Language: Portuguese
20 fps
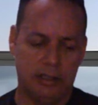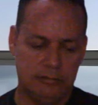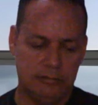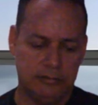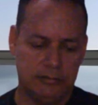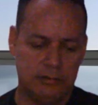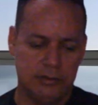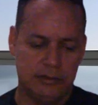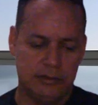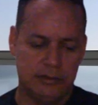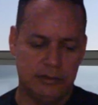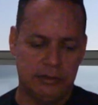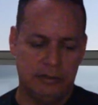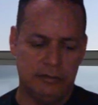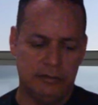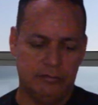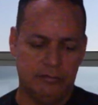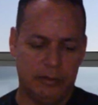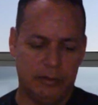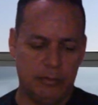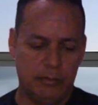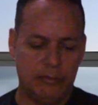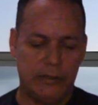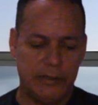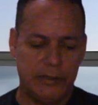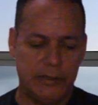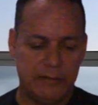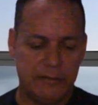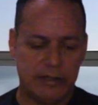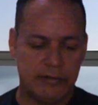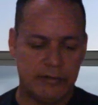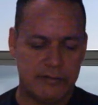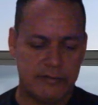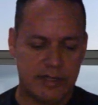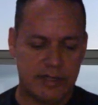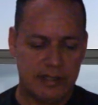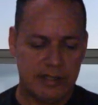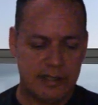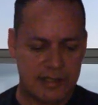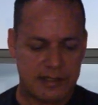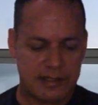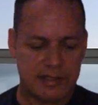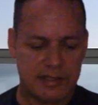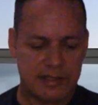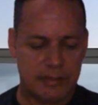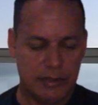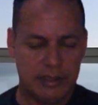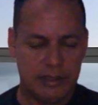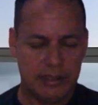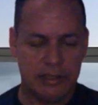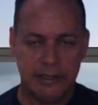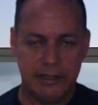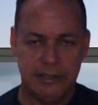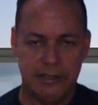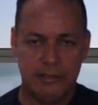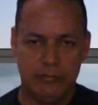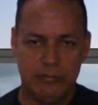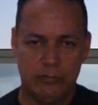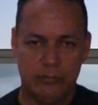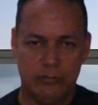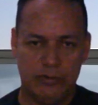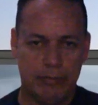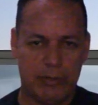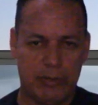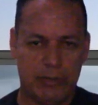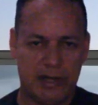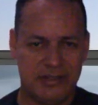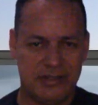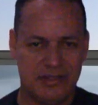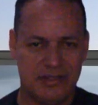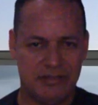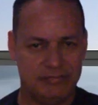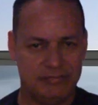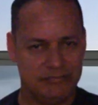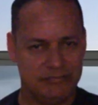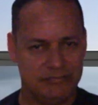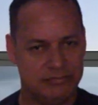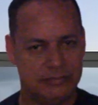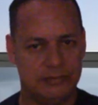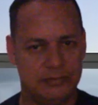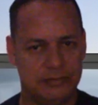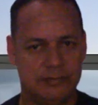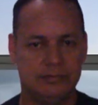o que está acontecendo. Então, vamos ver o que vai acontecer nessa